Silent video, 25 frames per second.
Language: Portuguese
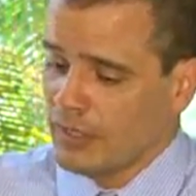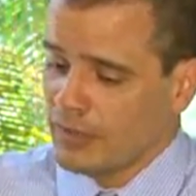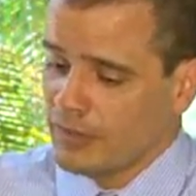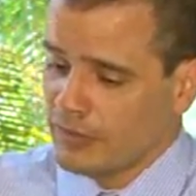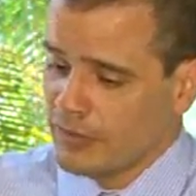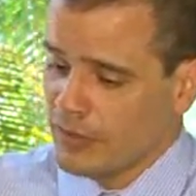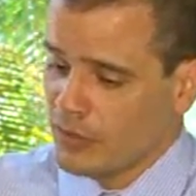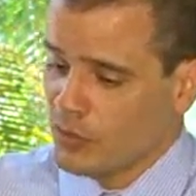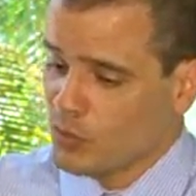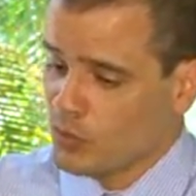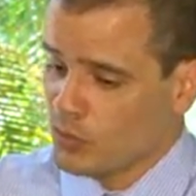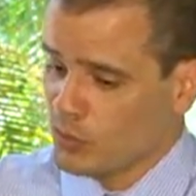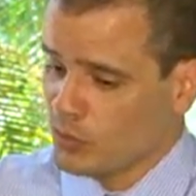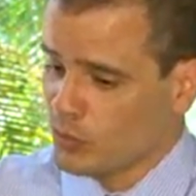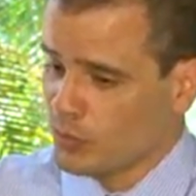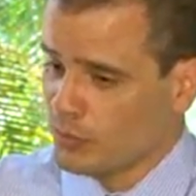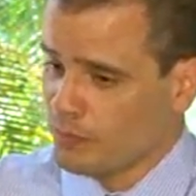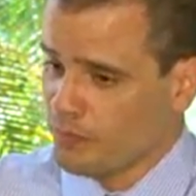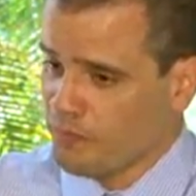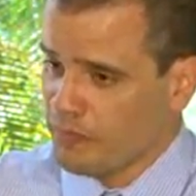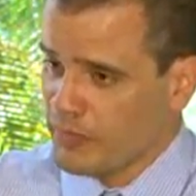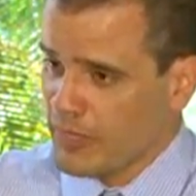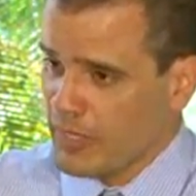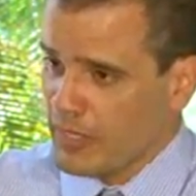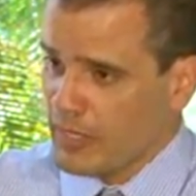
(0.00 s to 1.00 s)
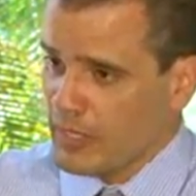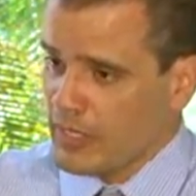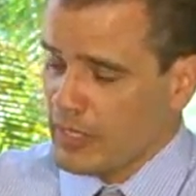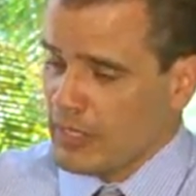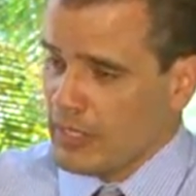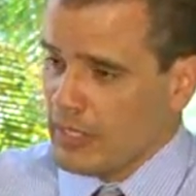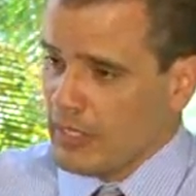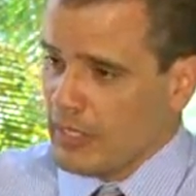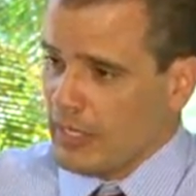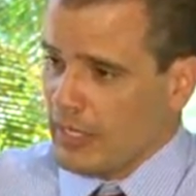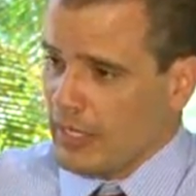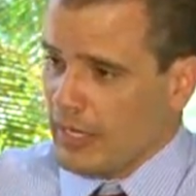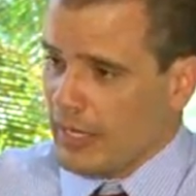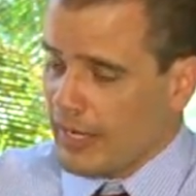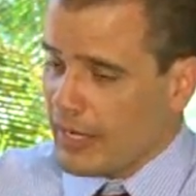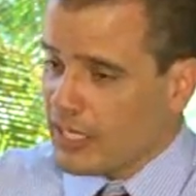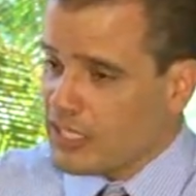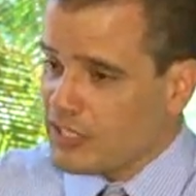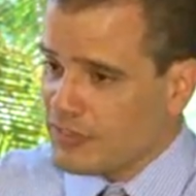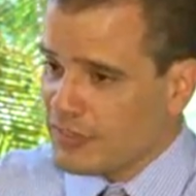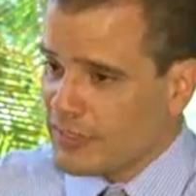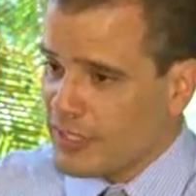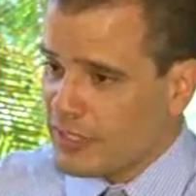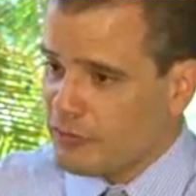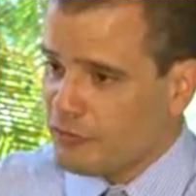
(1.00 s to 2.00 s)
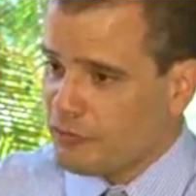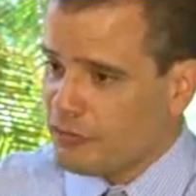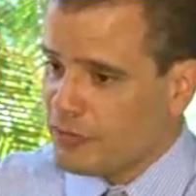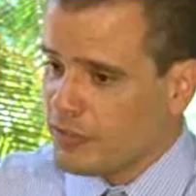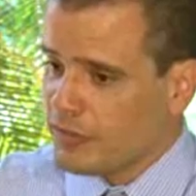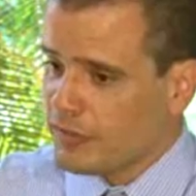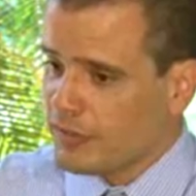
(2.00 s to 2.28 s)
e é um expert na arte do